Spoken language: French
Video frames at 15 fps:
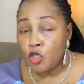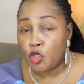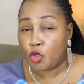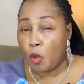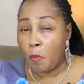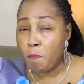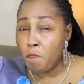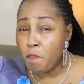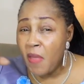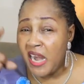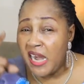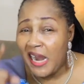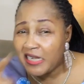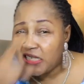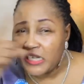je
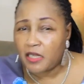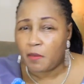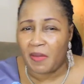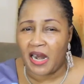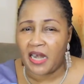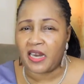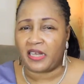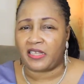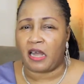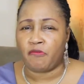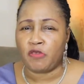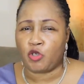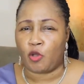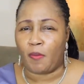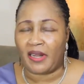menace cette maladie dans ta
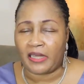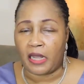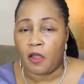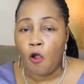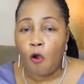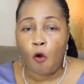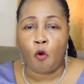vie ce matin.